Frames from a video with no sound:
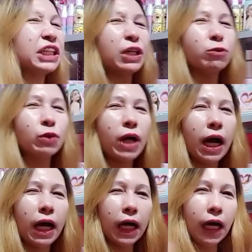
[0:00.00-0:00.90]
siya ganun
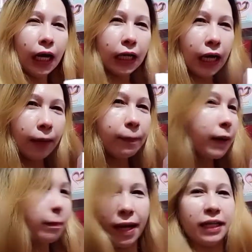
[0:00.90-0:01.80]
ka
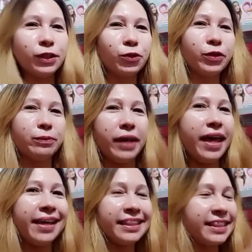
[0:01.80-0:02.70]
kabakbakan to the
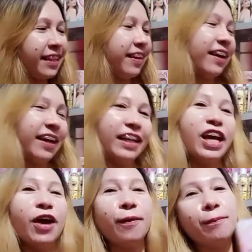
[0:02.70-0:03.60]
max. Ayan.
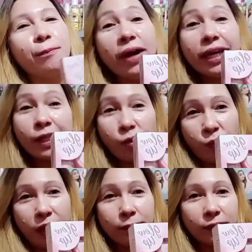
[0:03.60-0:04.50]
May glow
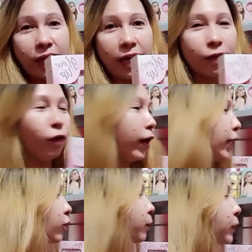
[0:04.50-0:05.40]
up tayo.
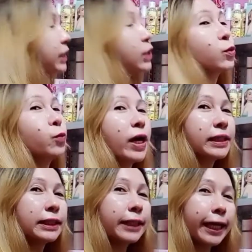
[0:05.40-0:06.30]
Ito po is
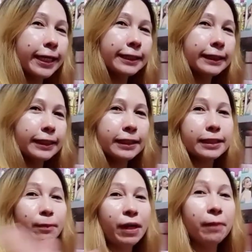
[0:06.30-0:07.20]
218.
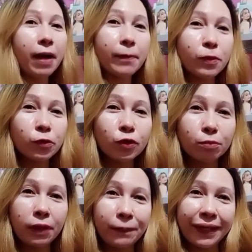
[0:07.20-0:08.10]
Sa mga mamang gusto
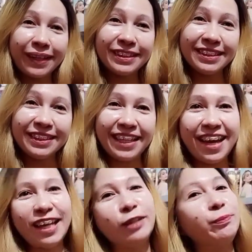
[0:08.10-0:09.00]
magpaganda
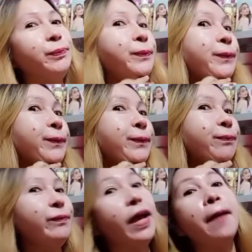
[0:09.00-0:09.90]
dyan. Hmm.
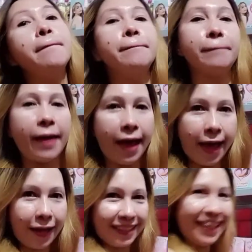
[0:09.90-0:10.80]

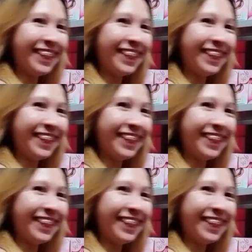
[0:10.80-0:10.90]
Pack.